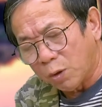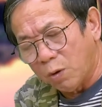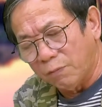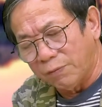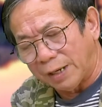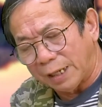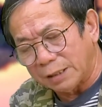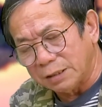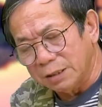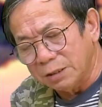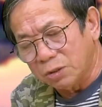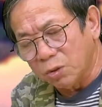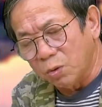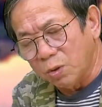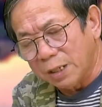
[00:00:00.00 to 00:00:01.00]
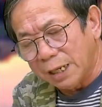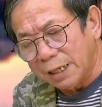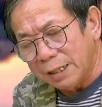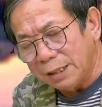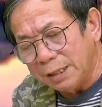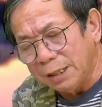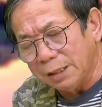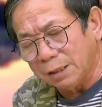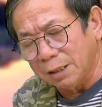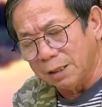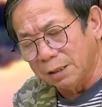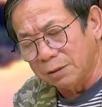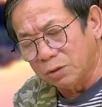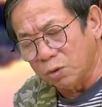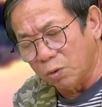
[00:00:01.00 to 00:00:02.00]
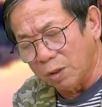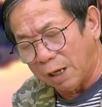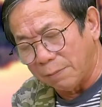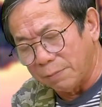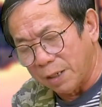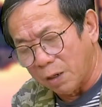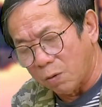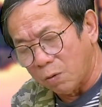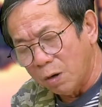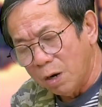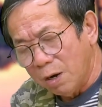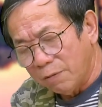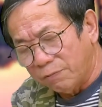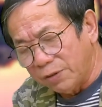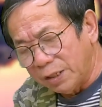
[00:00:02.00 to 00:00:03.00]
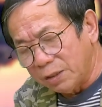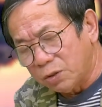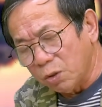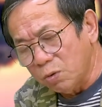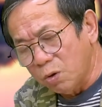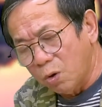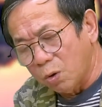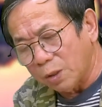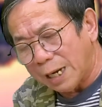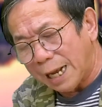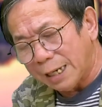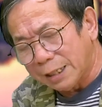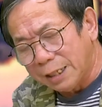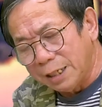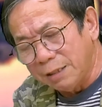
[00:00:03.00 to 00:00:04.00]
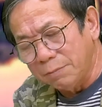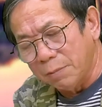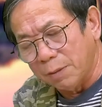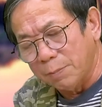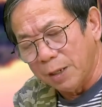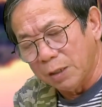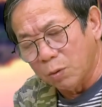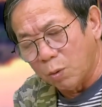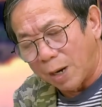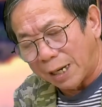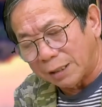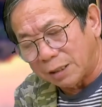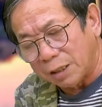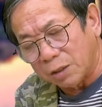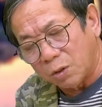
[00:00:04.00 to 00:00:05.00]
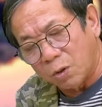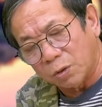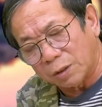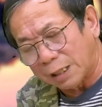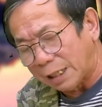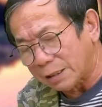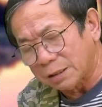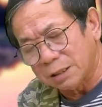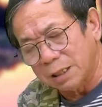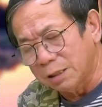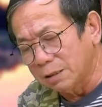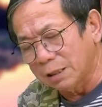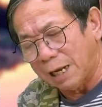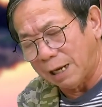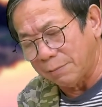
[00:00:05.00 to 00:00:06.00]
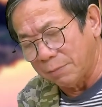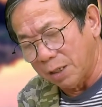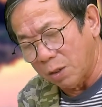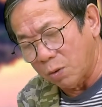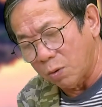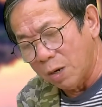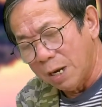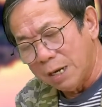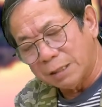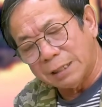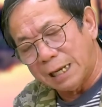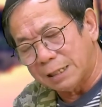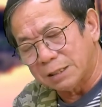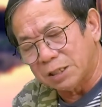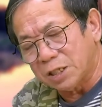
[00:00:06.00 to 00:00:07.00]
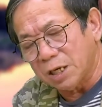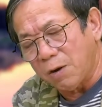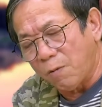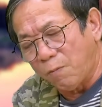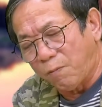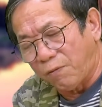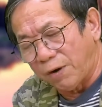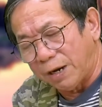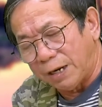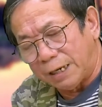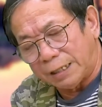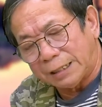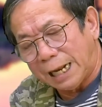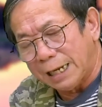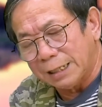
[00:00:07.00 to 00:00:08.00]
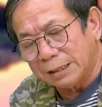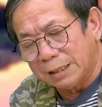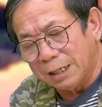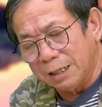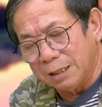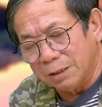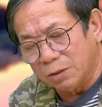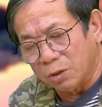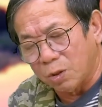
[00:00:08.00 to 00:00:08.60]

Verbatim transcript: Có vẻ như số ghế ít hơn số đại biểu vì chỗ ngồi đã kín mà bên ngoài thì còn cả rừng đại biểu đang selfie, tặng thơ,